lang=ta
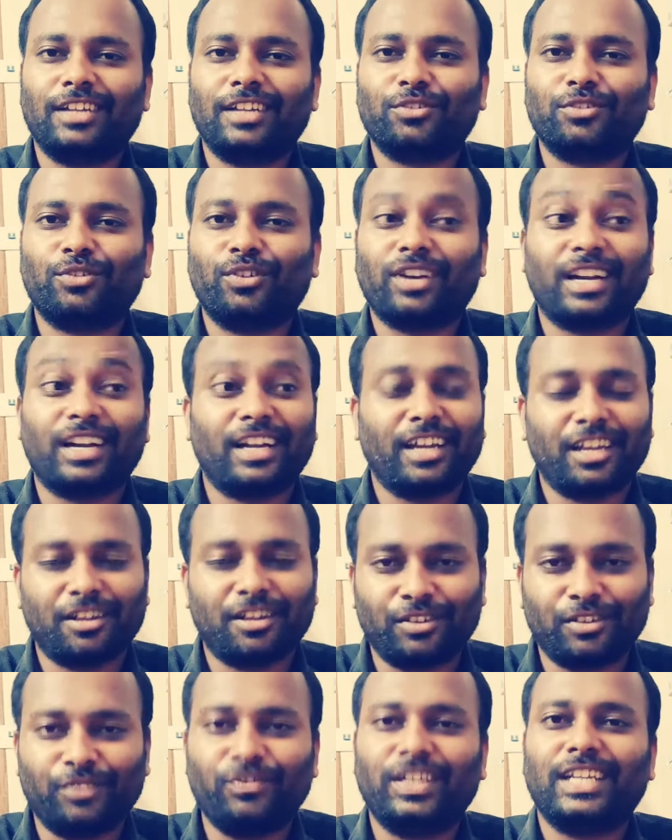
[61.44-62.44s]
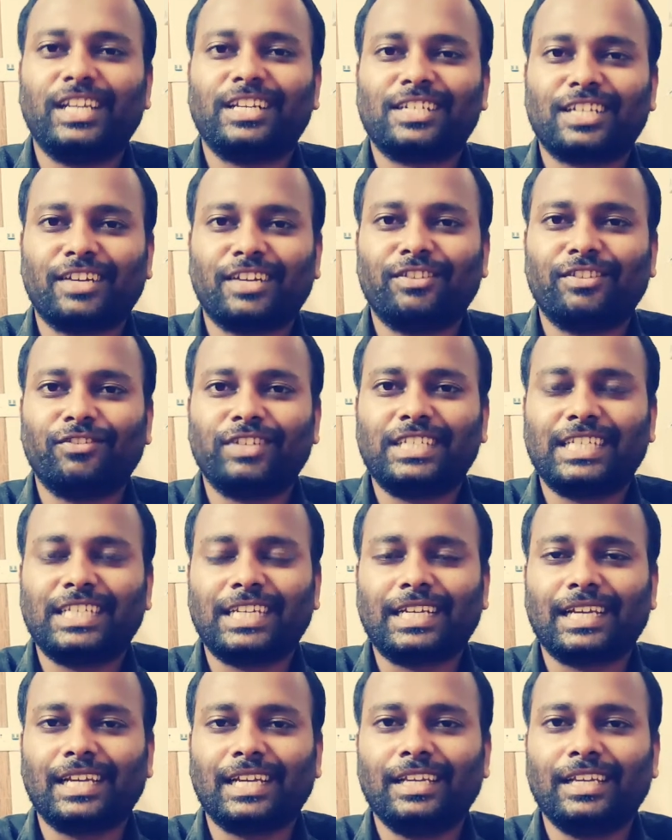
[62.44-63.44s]
கல்யாணத்துக்கும் ரெண்டாயிரம் இன்விடேஷன் நான் வந்து
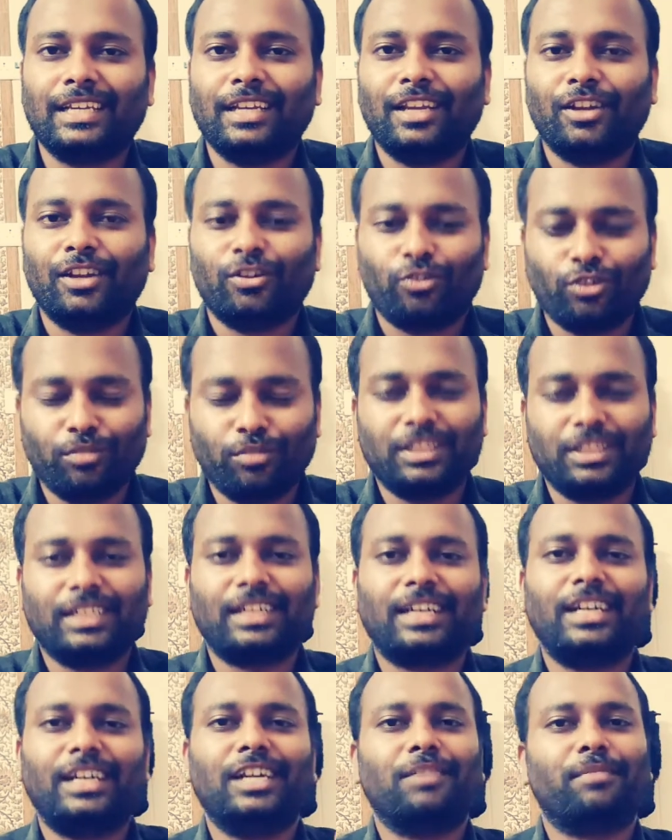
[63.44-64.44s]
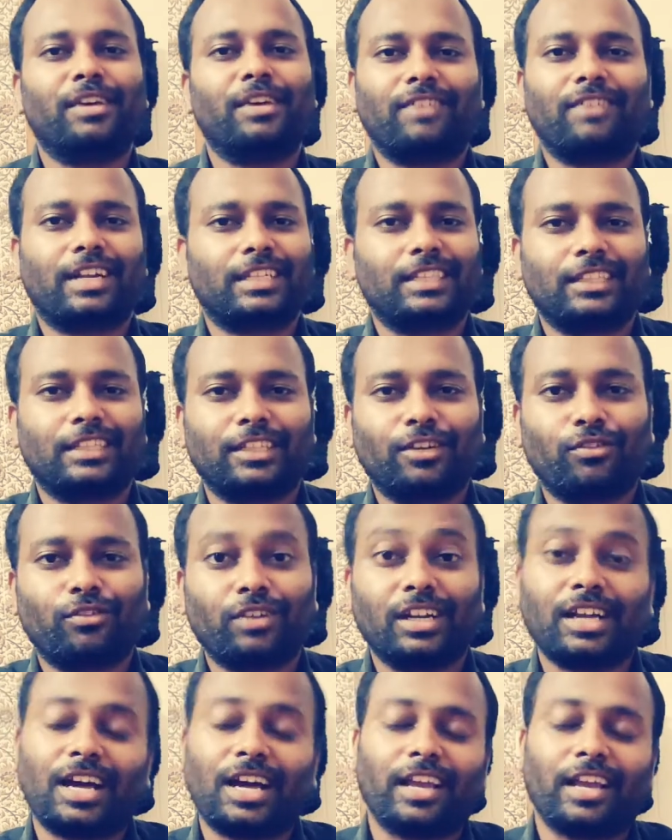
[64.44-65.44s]
வச்சிருக்கேன் குடும்பத்துக்கு ரெண்டு பேர் வரதா இருந்தா
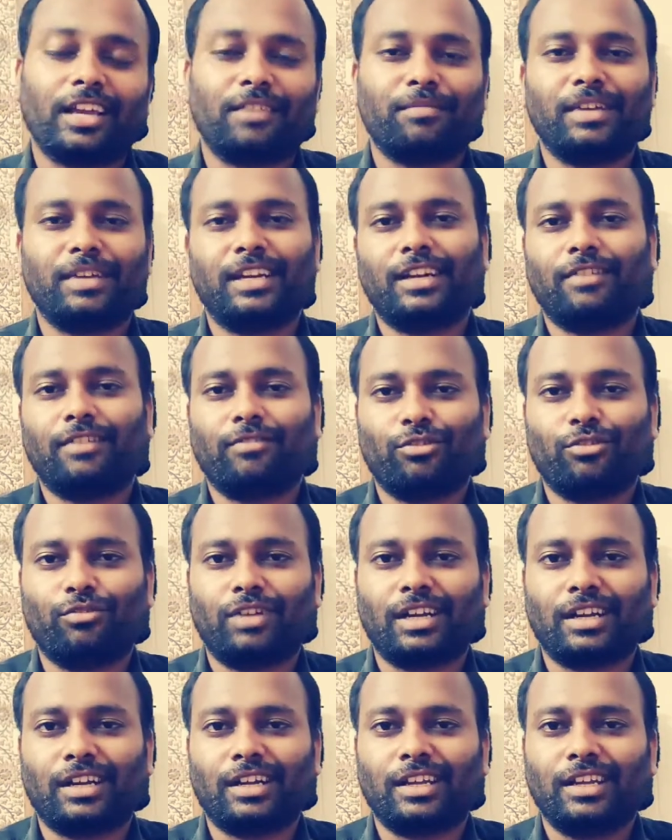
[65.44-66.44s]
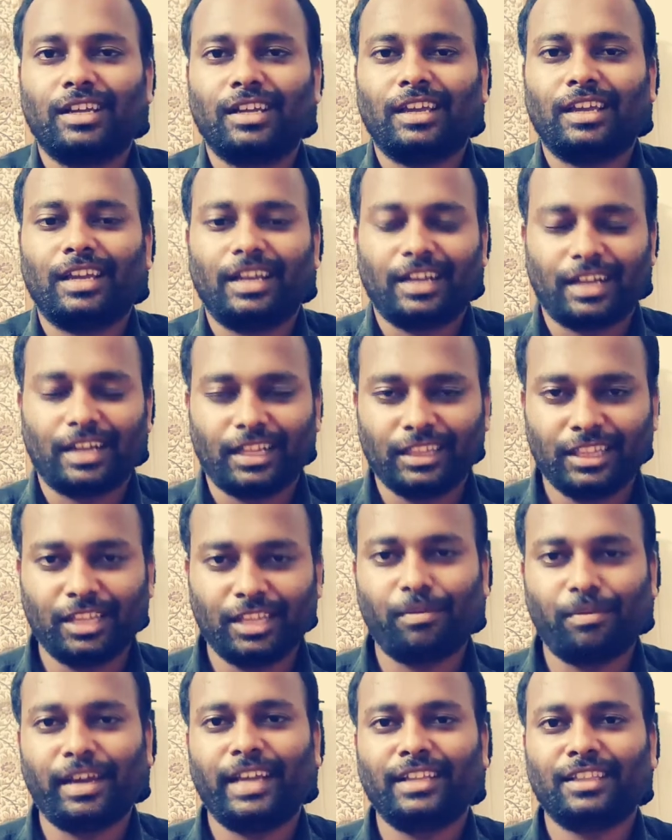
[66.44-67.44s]
கூட நாலாயிரம் பேர்கிட்ட வந்துருவாங்க எனக்கு அந்த
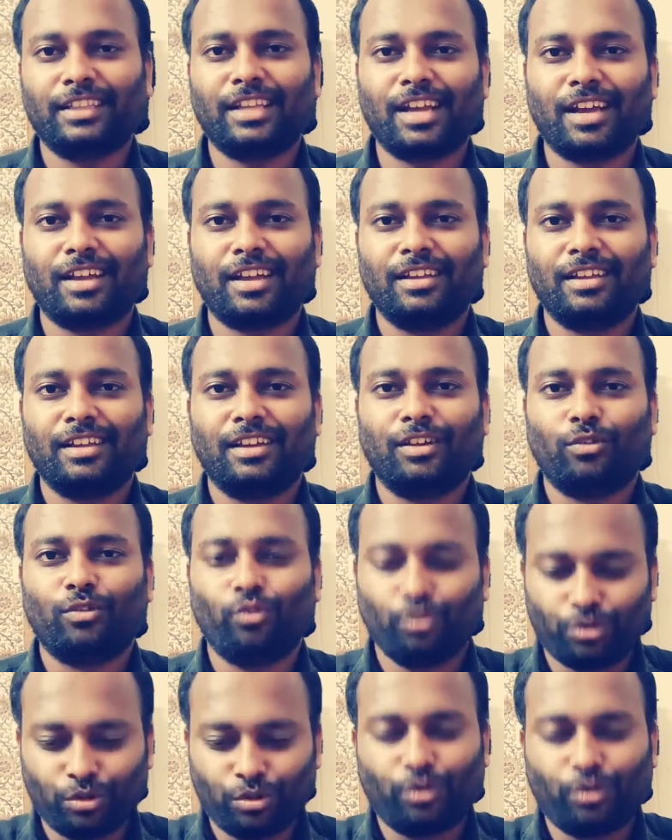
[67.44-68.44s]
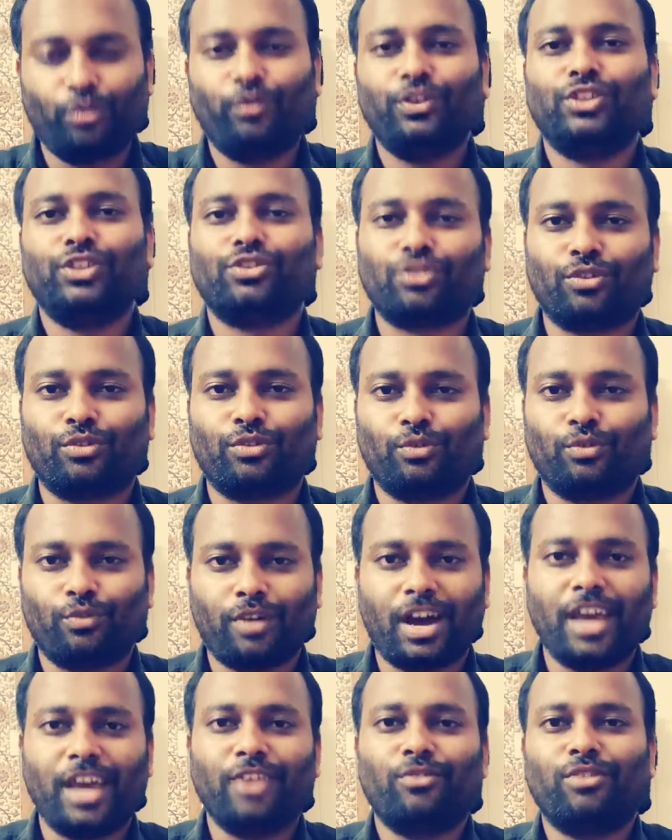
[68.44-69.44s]
பயம்தான் கூட்டம் குவிஞ்சிரும் உன்
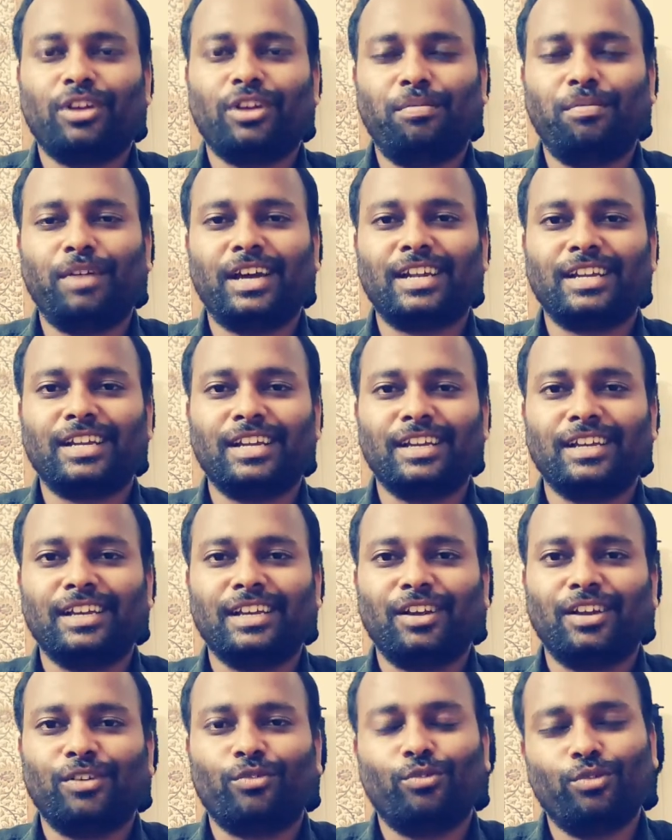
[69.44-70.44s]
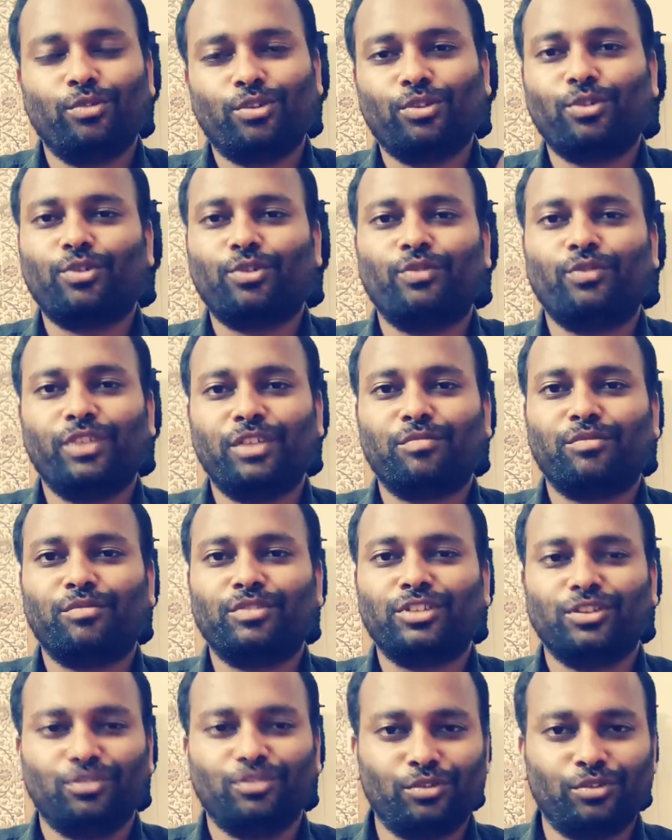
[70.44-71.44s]
வாய் கூட பாரு கூட்டம் குவியும்
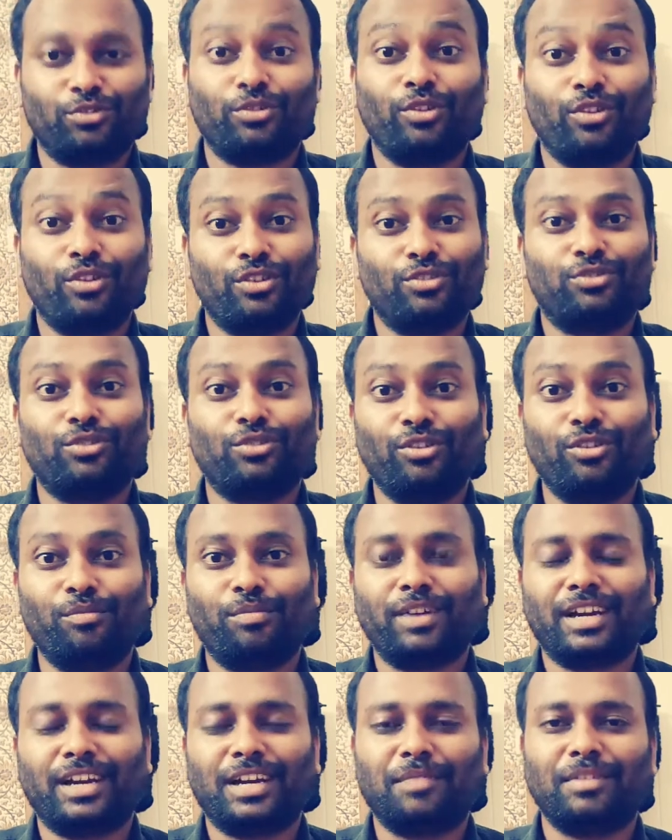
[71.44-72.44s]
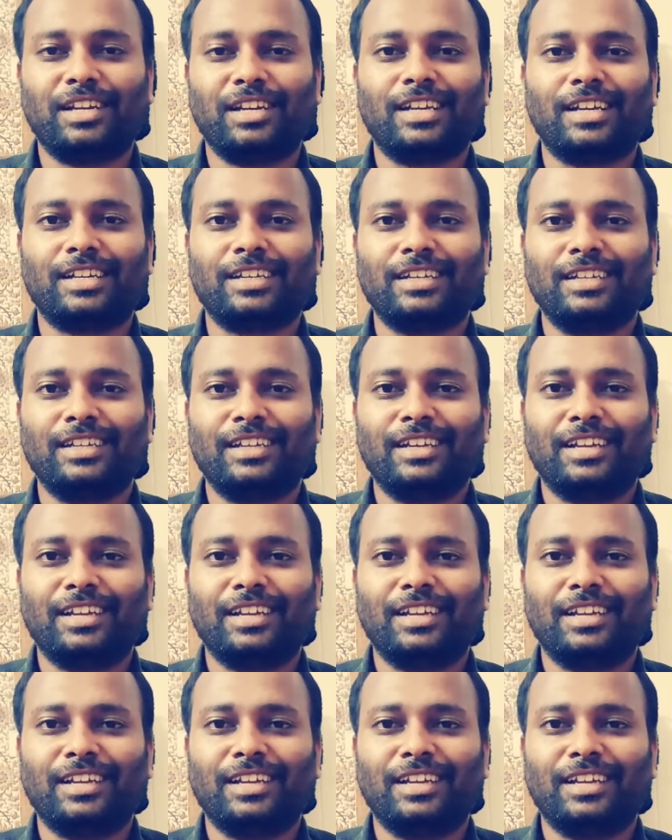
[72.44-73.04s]
போது இன்னும் சோறுன்னு சொல்லும் பாரு அப்படின்னாரு